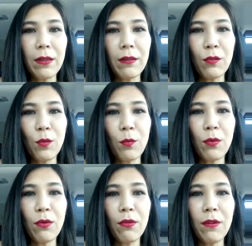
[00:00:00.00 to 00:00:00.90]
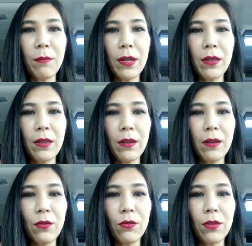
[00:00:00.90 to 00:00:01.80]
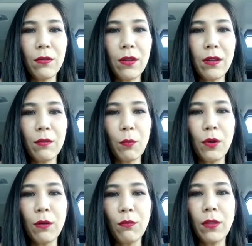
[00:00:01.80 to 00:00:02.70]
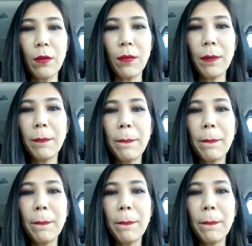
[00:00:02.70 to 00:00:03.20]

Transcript: descompongo el maquillaje y luego tengo que exponer un tema.